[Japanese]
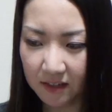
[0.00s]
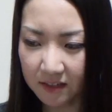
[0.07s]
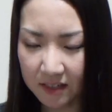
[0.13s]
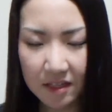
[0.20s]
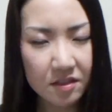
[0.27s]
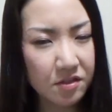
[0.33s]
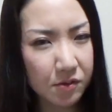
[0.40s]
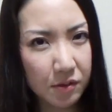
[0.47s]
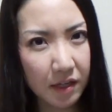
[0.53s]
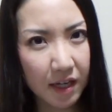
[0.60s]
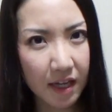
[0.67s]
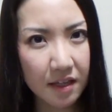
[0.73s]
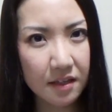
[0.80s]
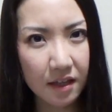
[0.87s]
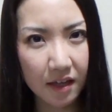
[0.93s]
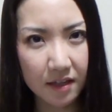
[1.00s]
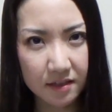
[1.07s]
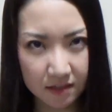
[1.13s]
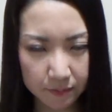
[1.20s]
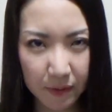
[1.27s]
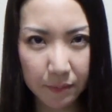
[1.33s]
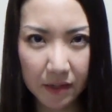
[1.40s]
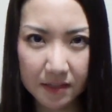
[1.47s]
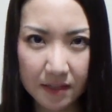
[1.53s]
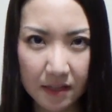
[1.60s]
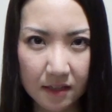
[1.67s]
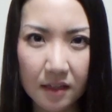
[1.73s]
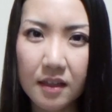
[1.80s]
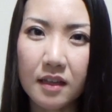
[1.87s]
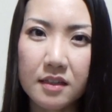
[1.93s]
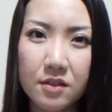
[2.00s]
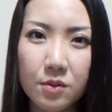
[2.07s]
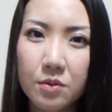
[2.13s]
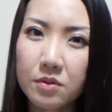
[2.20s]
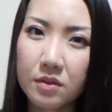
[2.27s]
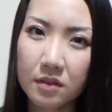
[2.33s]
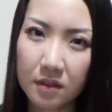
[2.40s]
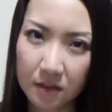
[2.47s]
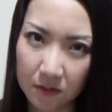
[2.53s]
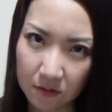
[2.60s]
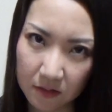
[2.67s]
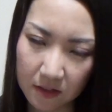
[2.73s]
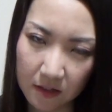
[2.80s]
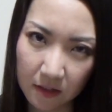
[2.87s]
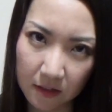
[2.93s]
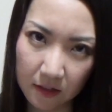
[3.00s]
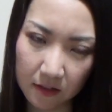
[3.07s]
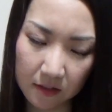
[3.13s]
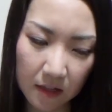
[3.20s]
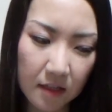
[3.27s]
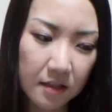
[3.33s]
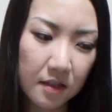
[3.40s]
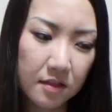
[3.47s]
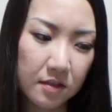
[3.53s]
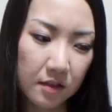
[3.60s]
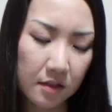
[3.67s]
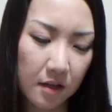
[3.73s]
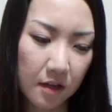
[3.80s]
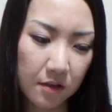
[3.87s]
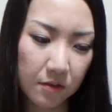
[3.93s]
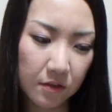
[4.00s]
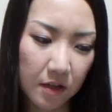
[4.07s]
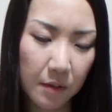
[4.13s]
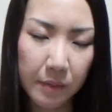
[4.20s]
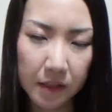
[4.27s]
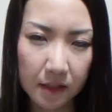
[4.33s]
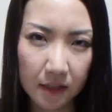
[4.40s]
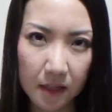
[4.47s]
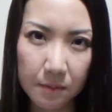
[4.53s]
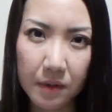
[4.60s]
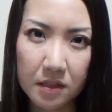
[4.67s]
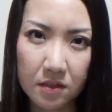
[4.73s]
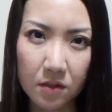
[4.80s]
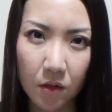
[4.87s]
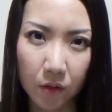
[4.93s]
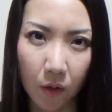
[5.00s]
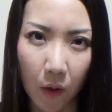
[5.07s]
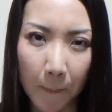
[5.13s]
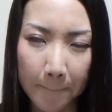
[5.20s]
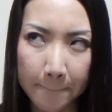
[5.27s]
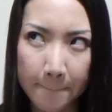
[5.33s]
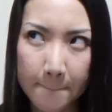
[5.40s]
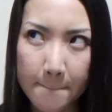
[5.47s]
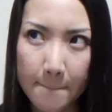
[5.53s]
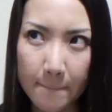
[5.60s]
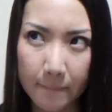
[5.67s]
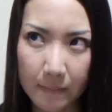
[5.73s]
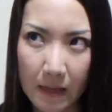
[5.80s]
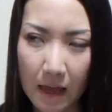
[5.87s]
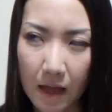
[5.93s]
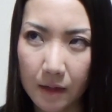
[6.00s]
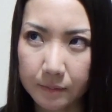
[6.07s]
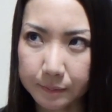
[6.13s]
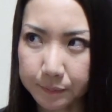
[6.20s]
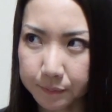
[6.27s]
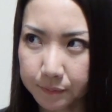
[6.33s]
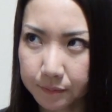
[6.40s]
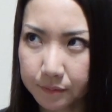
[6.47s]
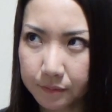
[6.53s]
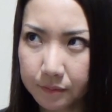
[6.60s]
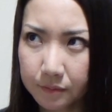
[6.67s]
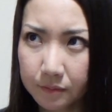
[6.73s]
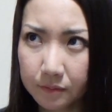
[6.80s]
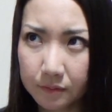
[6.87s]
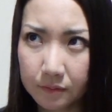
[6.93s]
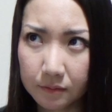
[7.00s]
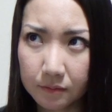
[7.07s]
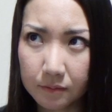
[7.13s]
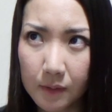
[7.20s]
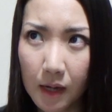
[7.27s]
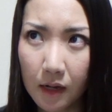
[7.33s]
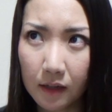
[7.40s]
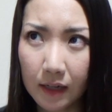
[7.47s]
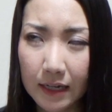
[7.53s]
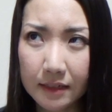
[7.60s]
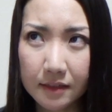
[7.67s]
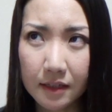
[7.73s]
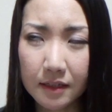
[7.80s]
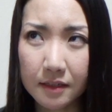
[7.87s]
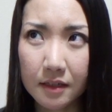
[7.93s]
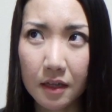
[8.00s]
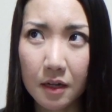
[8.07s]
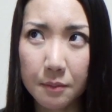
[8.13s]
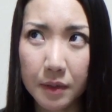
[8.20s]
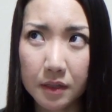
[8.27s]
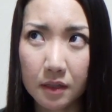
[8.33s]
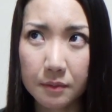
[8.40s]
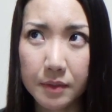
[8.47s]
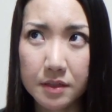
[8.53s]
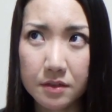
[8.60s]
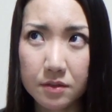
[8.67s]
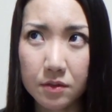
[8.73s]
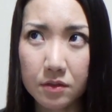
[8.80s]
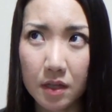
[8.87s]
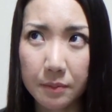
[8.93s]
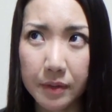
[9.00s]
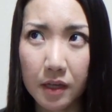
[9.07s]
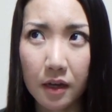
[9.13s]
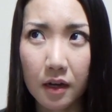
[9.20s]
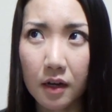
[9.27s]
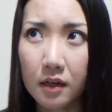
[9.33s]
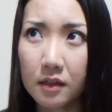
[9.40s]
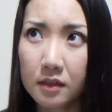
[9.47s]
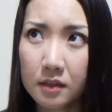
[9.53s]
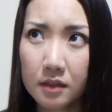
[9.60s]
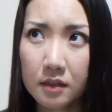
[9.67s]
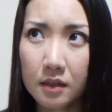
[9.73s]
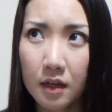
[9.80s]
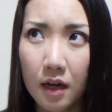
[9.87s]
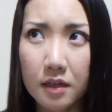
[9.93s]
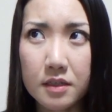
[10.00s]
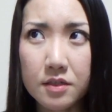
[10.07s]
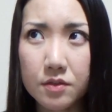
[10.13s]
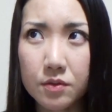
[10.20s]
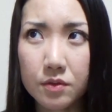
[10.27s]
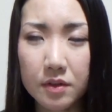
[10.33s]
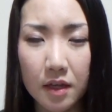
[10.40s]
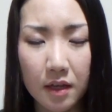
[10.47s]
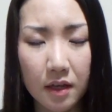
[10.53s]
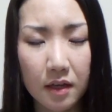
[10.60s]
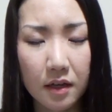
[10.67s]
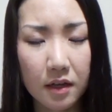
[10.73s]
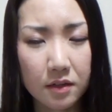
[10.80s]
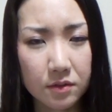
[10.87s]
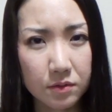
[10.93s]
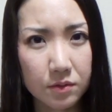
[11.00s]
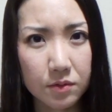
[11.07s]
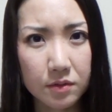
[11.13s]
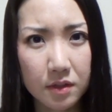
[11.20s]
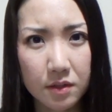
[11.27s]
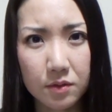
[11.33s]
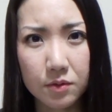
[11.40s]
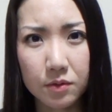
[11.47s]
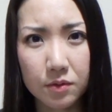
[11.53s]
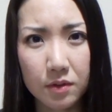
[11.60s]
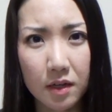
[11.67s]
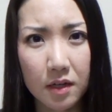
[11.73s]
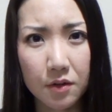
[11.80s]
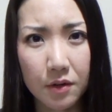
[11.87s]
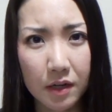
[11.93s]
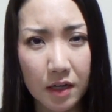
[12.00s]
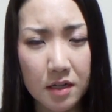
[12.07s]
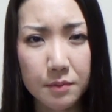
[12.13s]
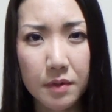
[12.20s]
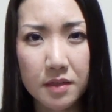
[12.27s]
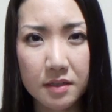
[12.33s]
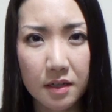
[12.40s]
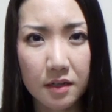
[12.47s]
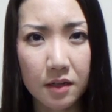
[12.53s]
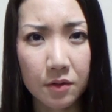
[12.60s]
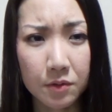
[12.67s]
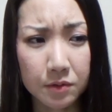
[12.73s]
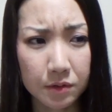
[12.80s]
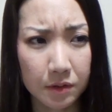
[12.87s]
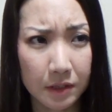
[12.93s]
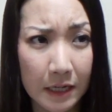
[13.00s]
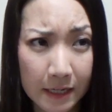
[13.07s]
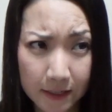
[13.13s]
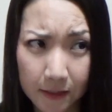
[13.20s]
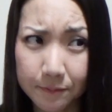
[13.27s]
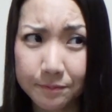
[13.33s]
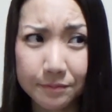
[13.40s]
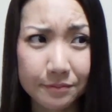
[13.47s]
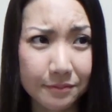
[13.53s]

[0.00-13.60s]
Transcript: なんかテンションが変ですみません。ただ一言言っておきたかったんです。あの頑張ってきますよと。でまあ帰ってきたらまた別の旅がありそうで、あのどうなることやら分かりませんが、本当に